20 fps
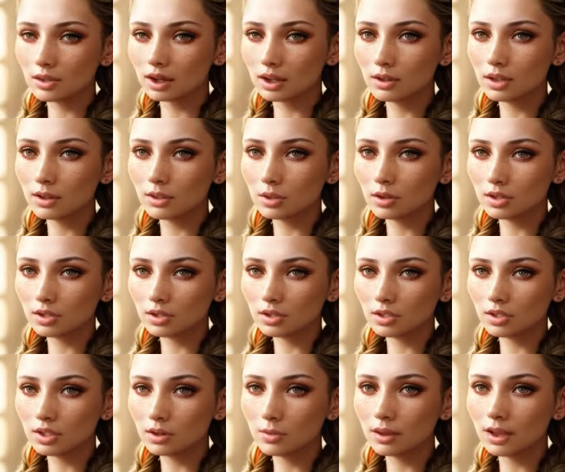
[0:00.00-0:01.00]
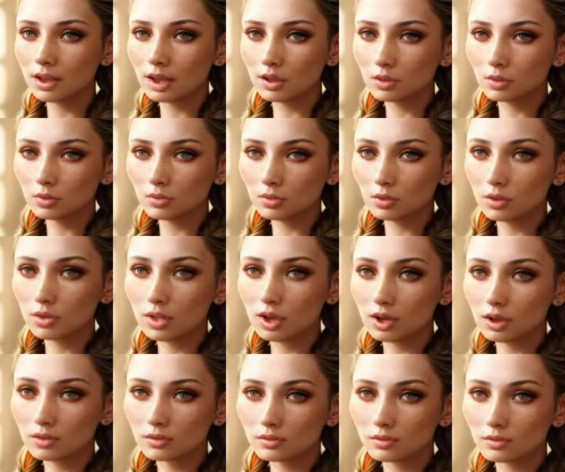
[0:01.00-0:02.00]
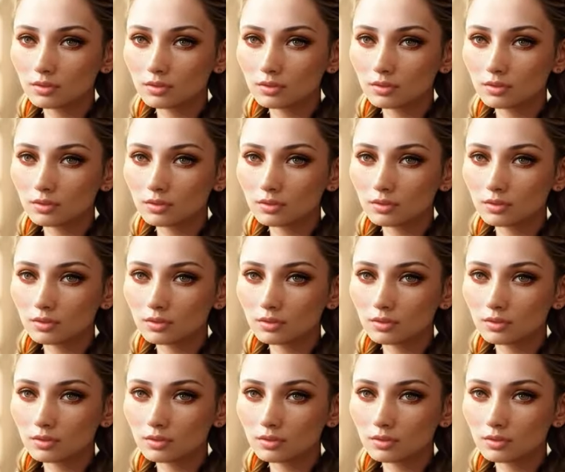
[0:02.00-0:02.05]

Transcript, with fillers: par des posts similaires aux vôtres.